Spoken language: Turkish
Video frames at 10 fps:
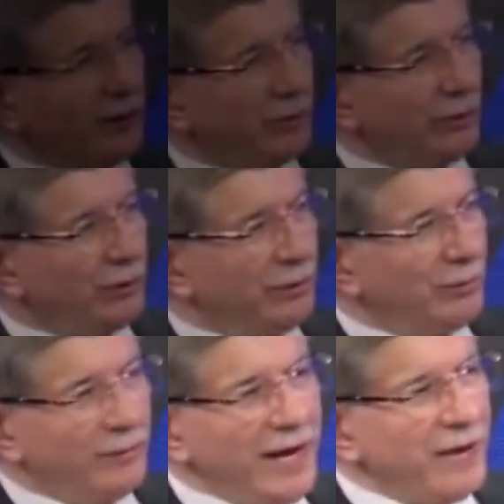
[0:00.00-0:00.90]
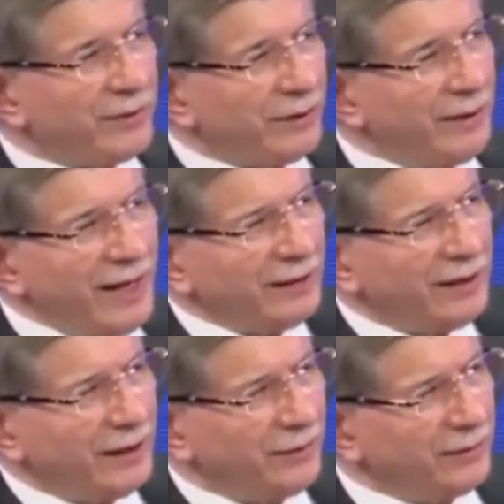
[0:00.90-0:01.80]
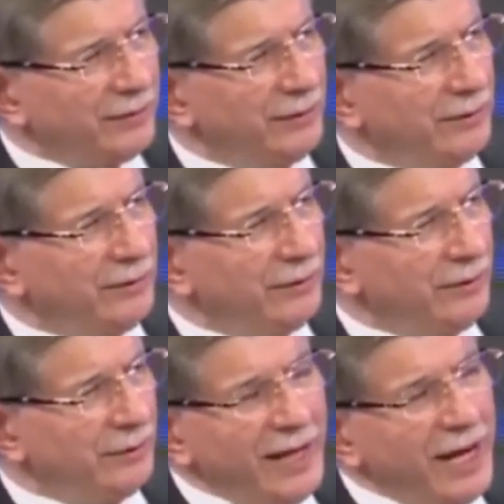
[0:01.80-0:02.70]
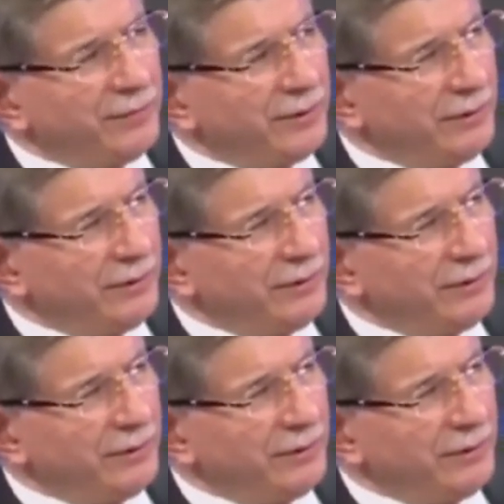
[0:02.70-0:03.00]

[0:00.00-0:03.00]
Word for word: ne zarar gördü? Ne yaptı? Ne hata yaptı? Ne